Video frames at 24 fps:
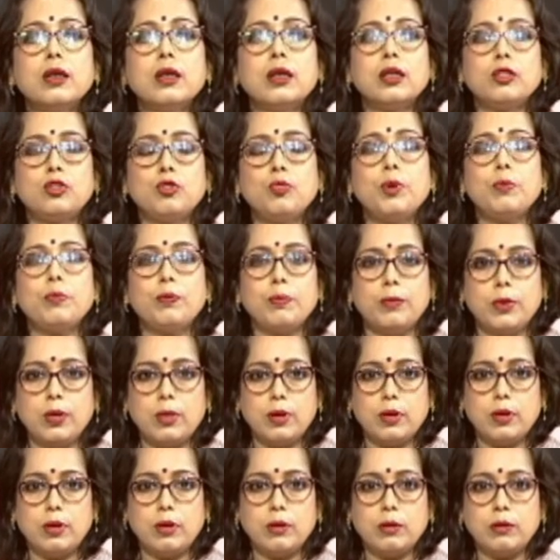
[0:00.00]
তুমি
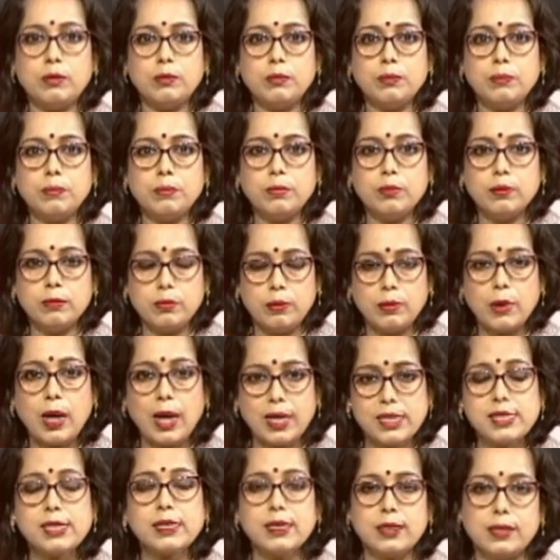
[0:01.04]

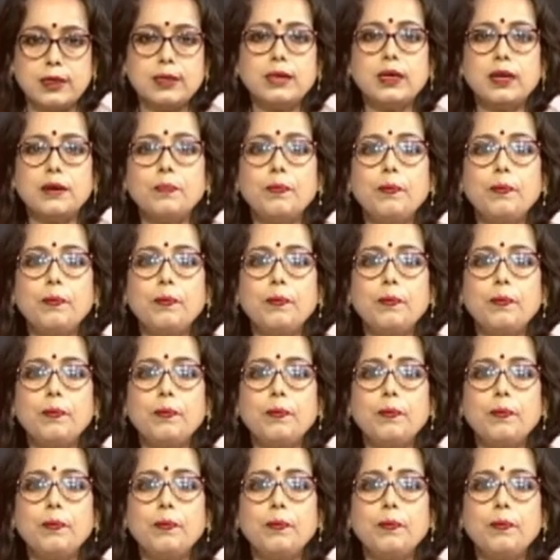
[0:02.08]
আছে আর কি